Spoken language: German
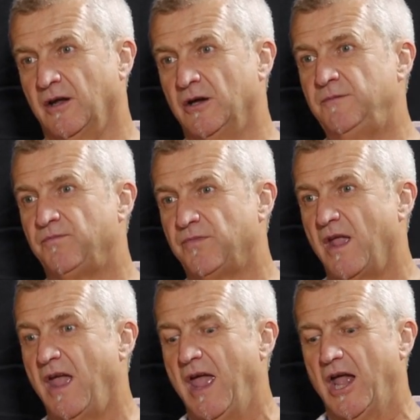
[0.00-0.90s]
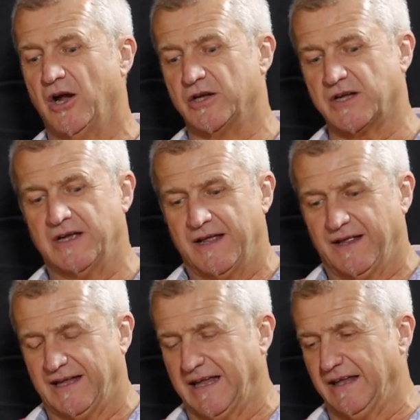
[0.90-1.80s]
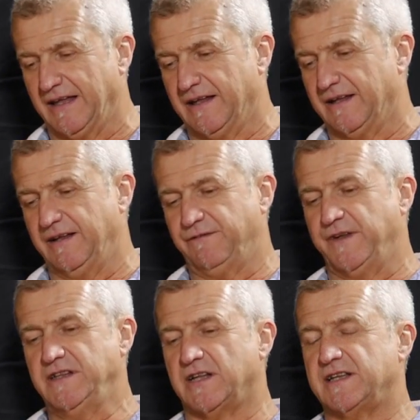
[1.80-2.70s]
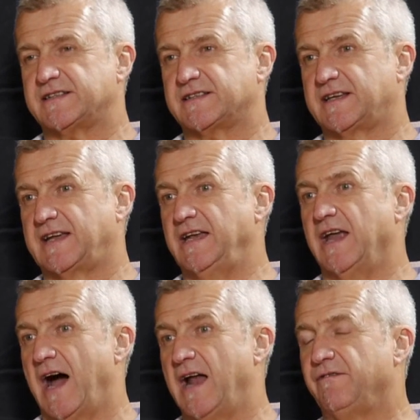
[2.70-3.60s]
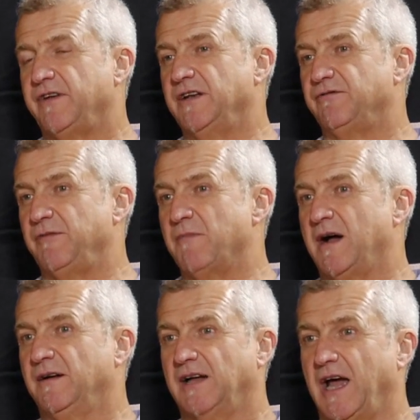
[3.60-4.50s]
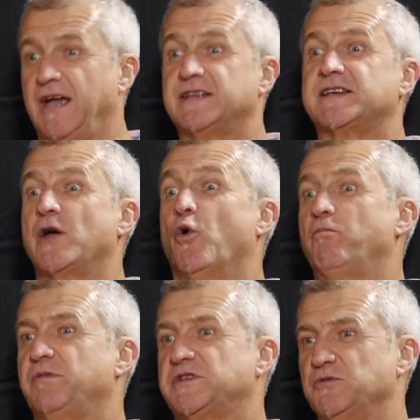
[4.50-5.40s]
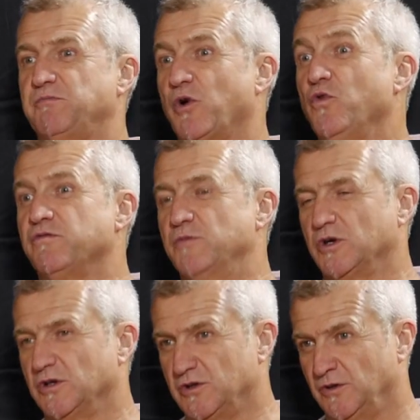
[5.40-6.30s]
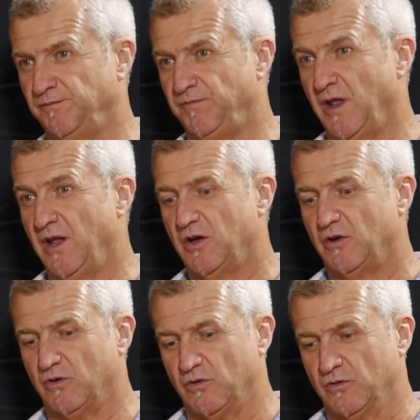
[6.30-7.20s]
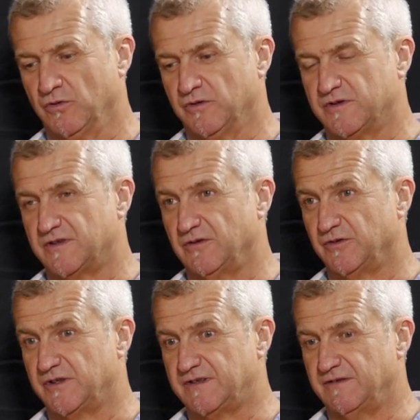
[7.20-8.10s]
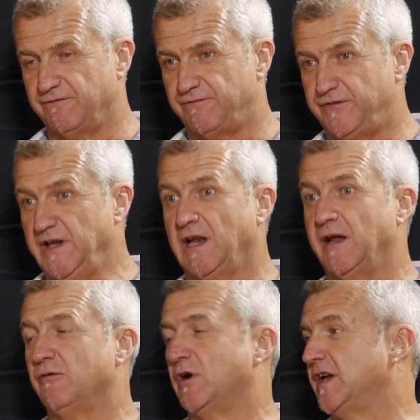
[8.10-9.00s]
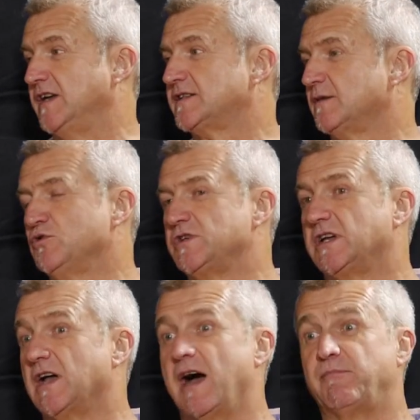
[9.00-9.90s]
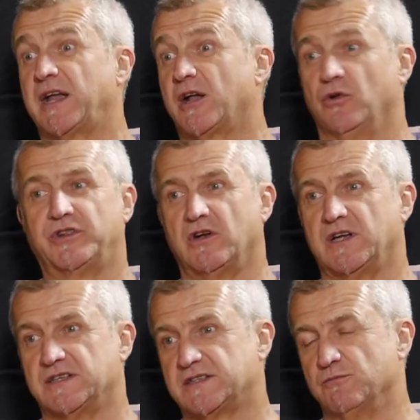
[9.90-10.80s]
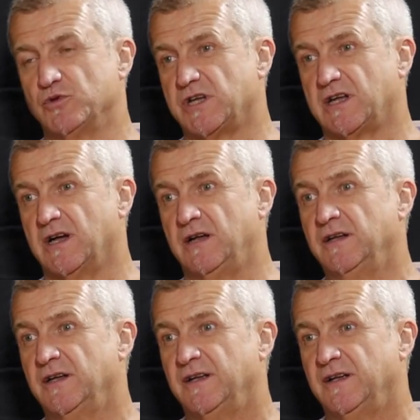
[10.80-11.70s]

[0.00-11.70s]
Ja, also ich finde ja das genial, wenn, wenn man heute sein Hobby zum Beruf machen kann. Und, und viele Orchestermusiker, auch bekannte Orchestermusiker,